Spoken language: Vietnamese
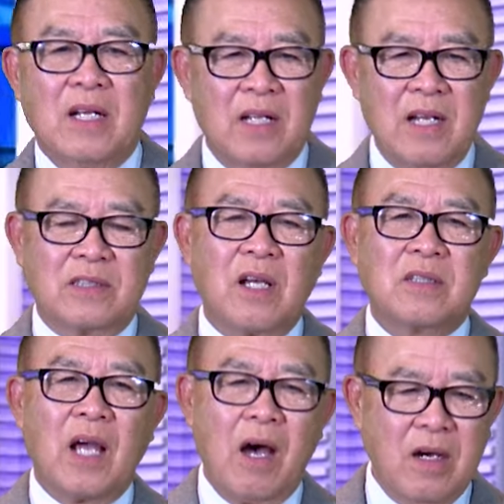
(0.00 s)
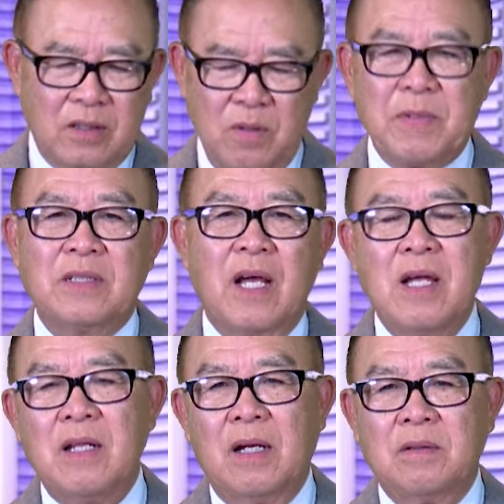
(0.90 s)
Thế là sơ thôi mình
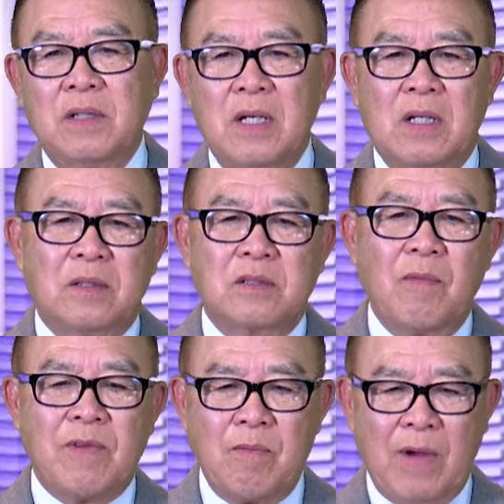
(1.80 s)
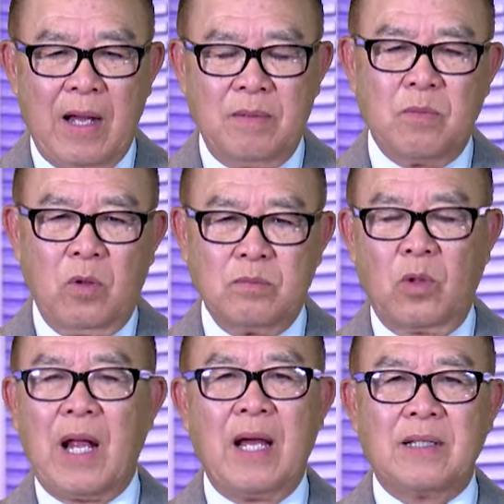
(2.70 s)
thấy là trong vòng
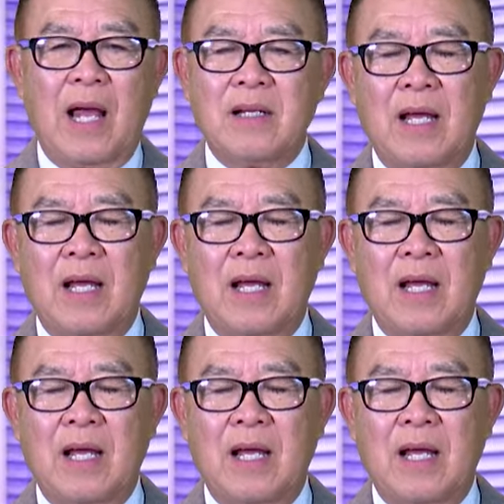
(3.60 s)
1-2 tháng